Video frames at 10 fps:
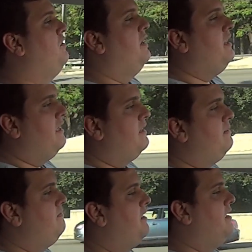não queria
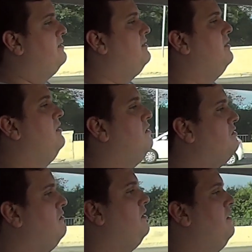ter esse
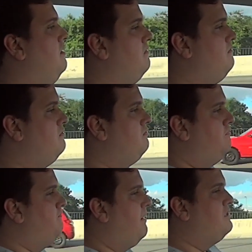risco e
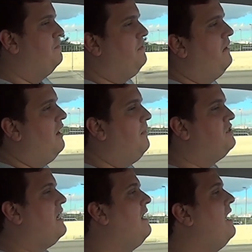partir para um carro
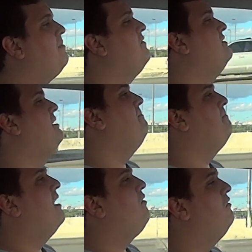mais caro. Ah, mas você
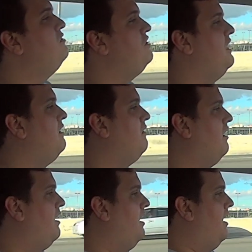empacou um dinheiro
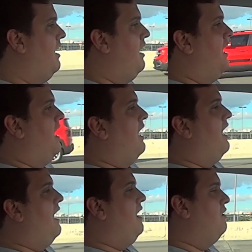
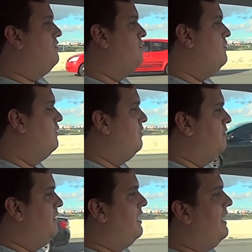alto
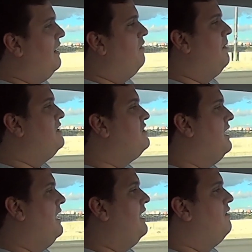num carro mais
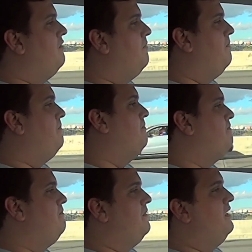caro,
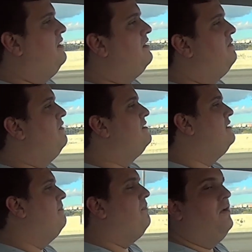você